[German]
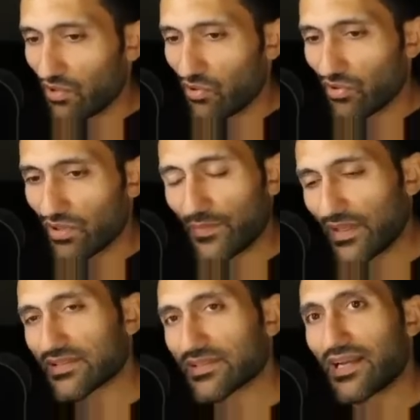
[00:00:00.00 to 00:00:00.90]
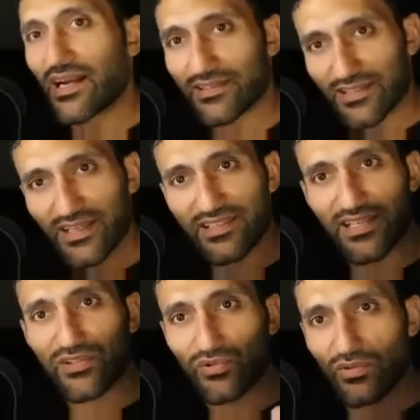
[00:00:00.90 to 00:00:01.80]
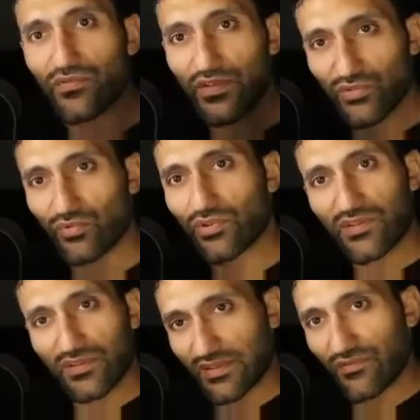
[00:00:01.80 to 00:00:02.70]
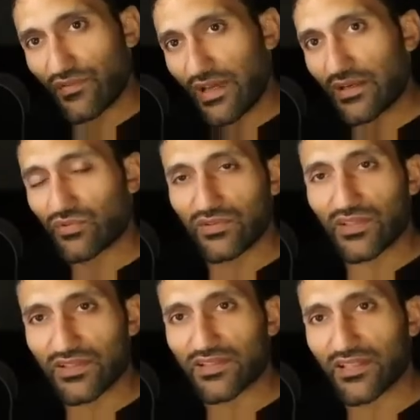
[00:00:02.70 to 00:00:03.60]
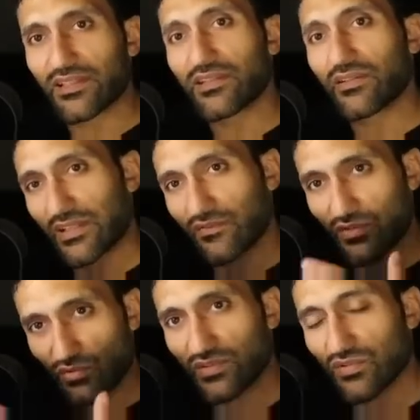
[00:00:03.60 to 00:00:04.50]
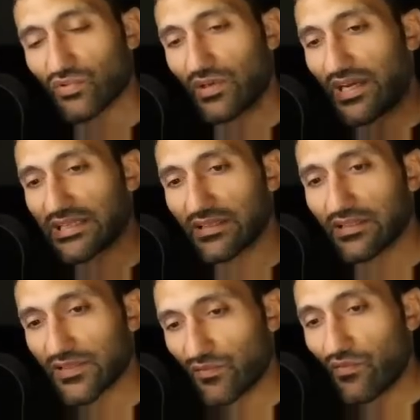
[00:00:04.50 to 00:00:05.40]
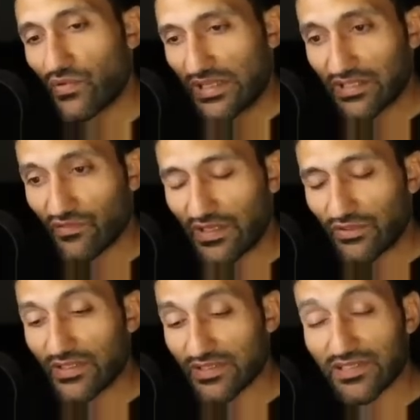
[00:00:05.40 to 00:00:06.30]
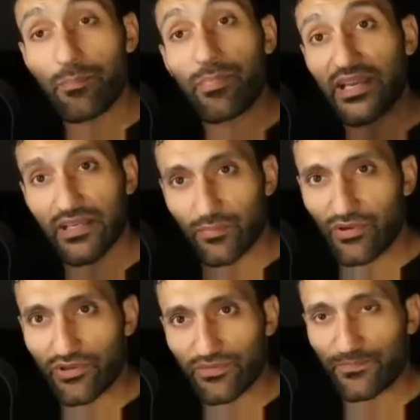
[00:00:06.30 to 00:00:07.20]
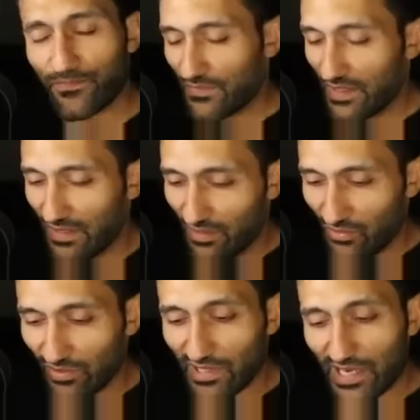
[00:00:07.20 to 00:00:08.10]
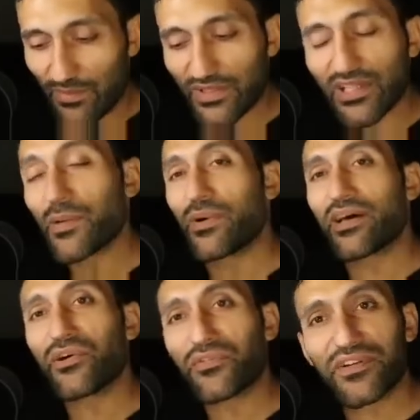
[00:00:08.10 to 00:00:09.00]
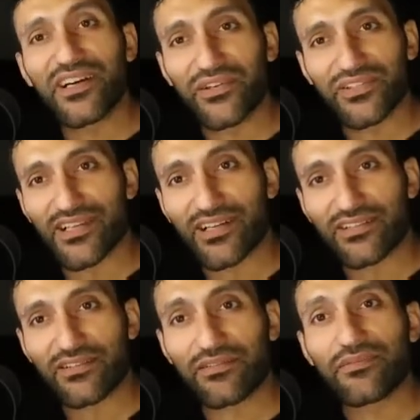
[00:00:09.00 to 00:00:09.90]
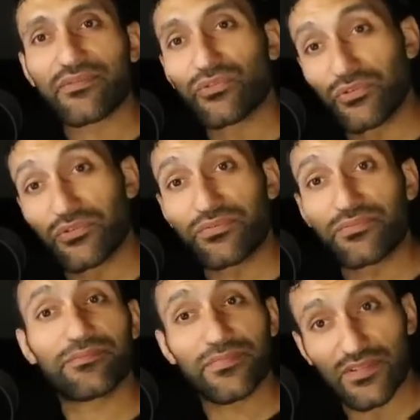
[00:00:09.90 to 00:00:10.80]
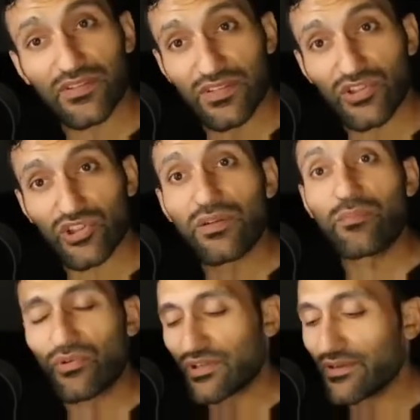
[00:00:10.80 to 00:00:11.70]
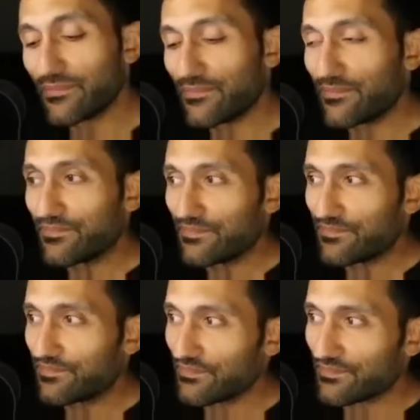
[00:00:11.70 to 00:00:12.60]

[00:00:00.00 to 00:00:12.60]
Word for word: Und am nächsten Tag hat sein Sohn versucht, diese Pferde zu dressieren, hat versucht, sie zu reiten, ist vom Pferd gefallen und hat sich sein Bein gebrochen. Und dann kamen die Nachbarn auch wieder an und sagten, nun, das ist ja schlimm, oder? And